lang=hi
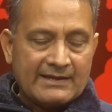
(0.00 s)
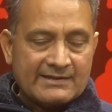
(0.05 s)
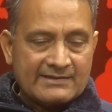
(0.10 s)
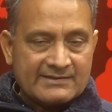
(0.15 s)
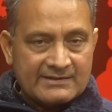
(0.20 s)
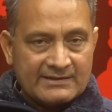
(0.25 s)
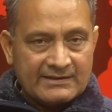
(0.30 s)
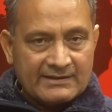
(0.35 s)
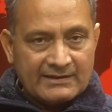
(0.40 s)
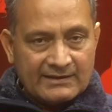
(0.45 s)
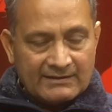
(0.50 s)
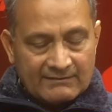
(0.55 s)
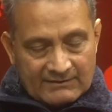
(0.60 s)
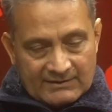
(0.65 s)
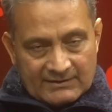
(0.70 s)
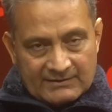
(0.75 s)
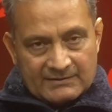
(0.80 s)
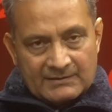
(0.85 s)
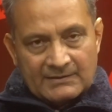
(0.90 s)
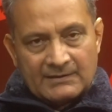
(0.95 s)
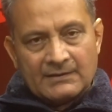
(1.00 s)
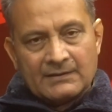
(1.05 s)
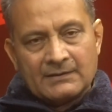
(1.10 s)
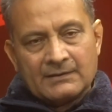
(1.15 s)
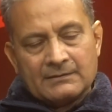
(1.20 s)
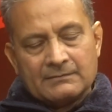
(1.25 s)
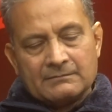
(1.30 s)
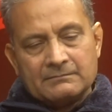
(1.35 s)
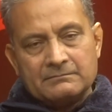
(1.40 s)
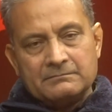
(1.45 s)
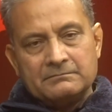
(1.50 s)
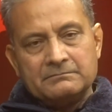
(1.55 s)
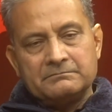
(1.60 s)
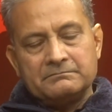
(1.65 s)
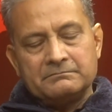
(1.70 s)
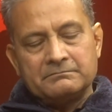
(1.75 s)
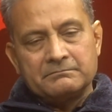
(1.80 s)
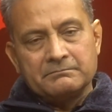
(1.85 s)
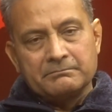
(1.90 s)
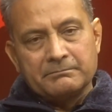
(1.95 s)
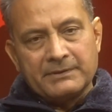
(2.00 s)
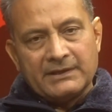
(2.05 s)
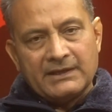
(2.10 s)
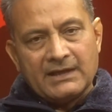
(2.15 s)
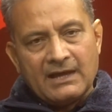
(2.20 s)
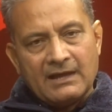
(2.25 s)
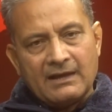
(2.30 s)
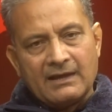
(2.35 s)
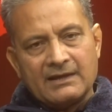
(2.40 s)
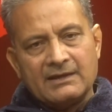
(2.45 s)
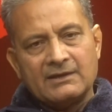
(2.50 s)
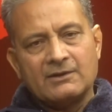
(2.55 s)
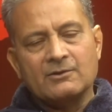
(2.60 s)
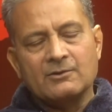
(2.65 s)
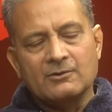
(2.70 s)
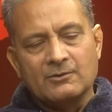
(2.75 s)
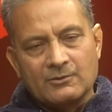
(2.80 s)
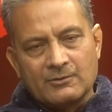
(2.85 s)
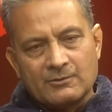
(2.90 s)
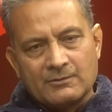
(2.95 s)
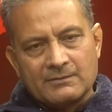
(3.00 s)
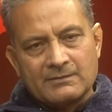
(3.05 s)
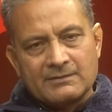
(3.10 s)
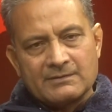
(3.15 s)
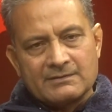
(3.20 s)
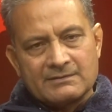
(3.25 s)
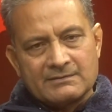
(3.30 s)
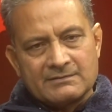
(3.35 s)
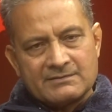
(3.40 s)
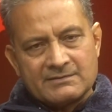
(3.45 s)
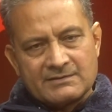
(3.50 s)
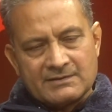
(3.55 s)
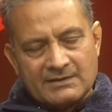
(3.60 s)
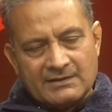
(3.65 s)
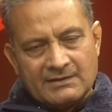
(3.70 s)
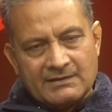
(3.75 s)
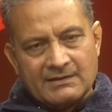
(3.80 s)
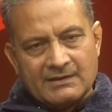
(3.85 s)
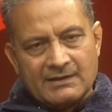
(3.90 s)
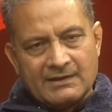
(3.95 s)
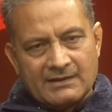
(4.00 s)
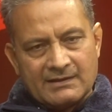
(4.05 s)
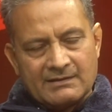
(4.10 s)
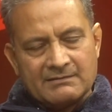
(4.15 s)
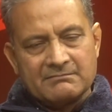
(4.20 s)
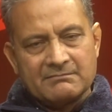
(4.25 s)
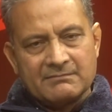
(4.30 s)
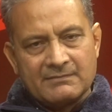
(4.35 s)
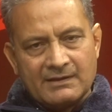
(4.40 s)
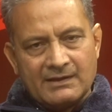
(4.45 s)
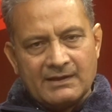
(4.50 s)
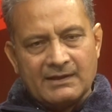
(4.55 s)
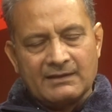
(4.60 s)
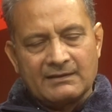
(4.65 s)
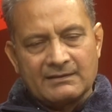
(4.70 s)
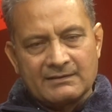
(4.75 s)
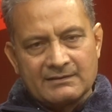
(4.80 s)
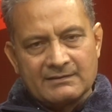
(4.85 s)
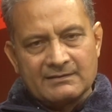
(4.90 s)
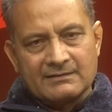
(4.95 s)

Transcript: एस टी टीवी बीआरआई को चीन ने एक